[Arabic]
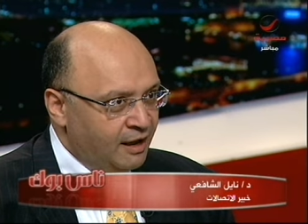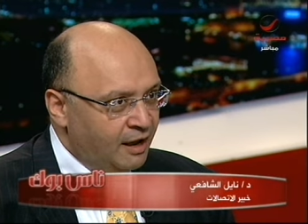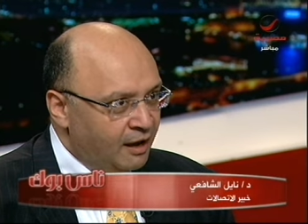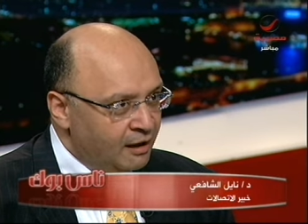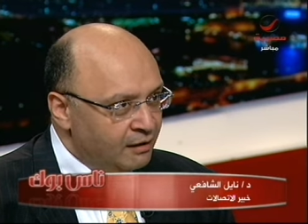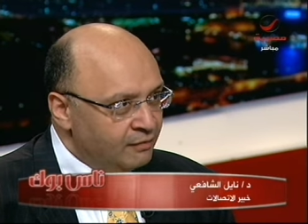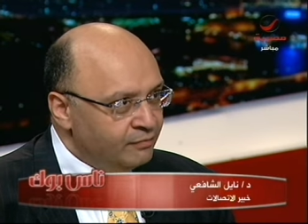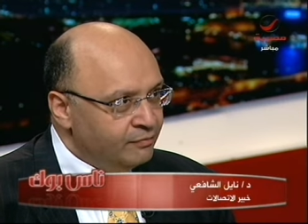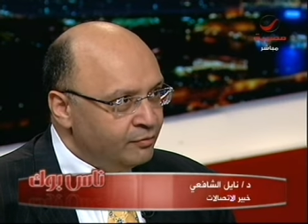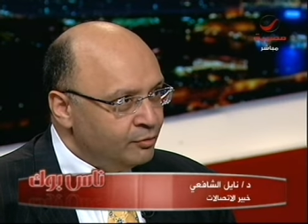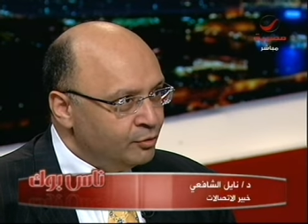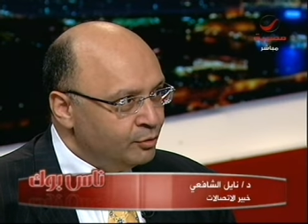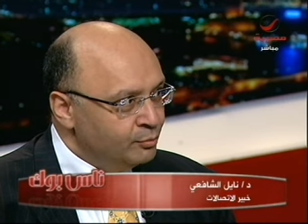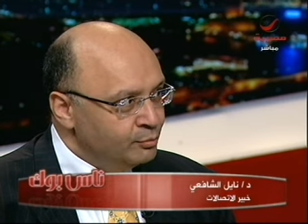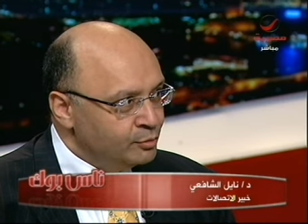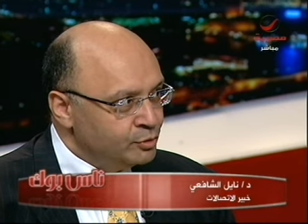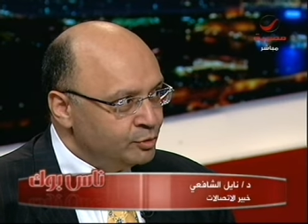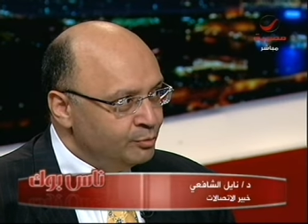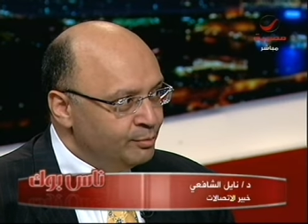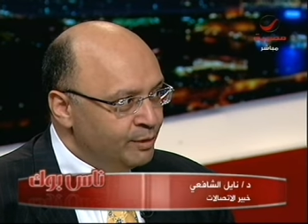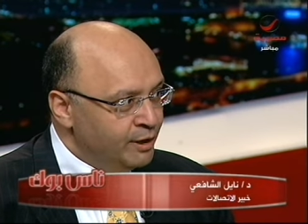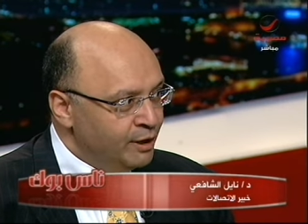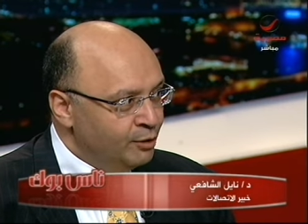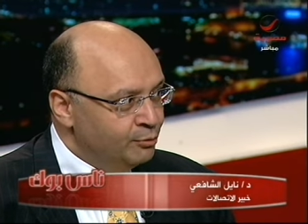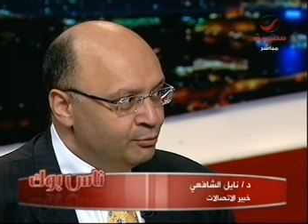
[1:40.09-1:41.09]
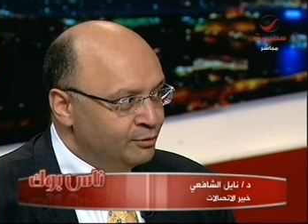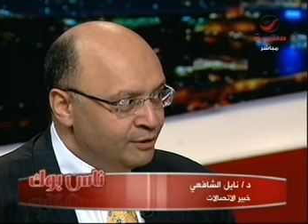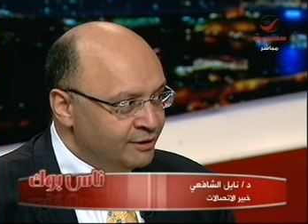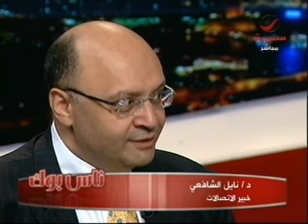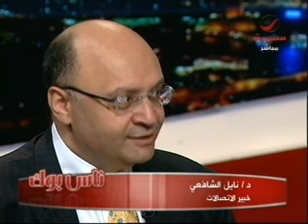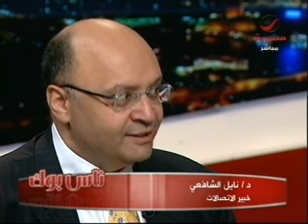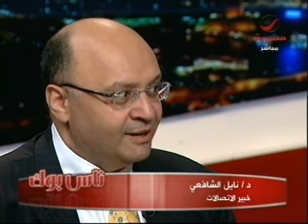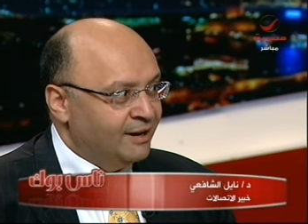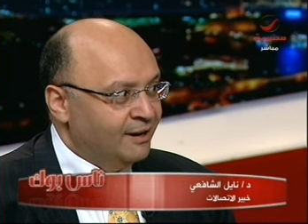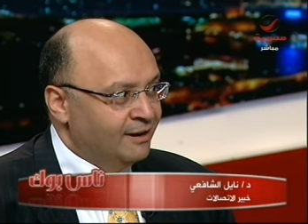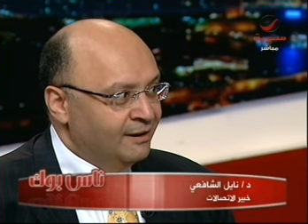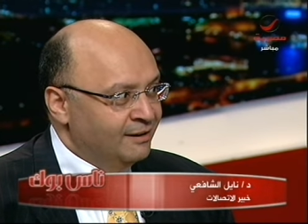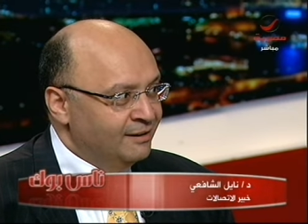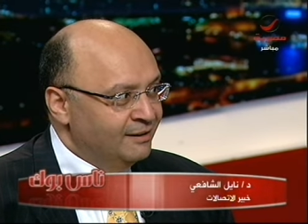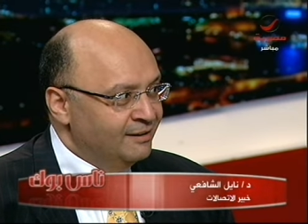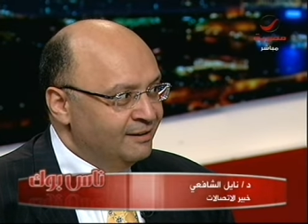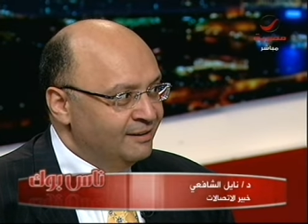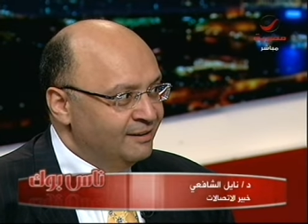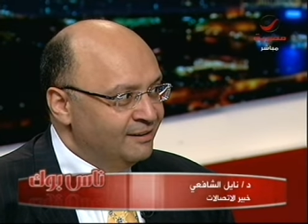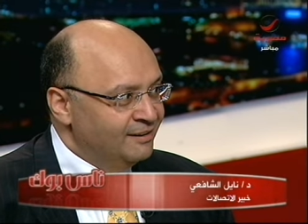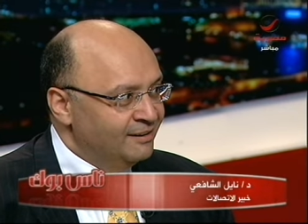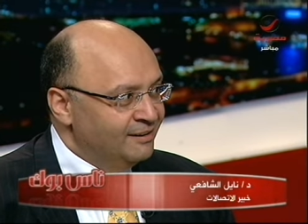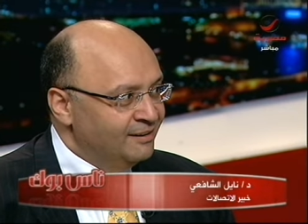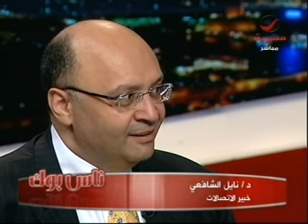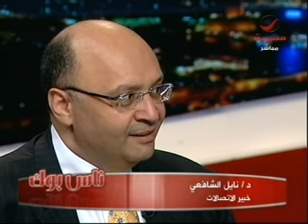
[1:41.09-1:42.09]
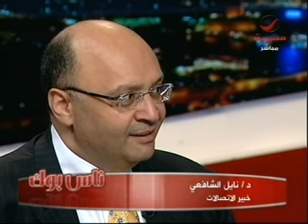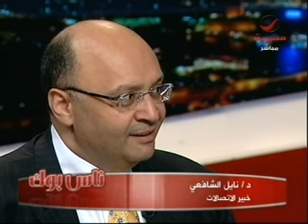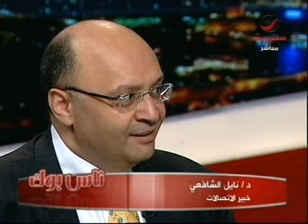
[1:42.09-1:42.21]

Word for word: 1509 ياه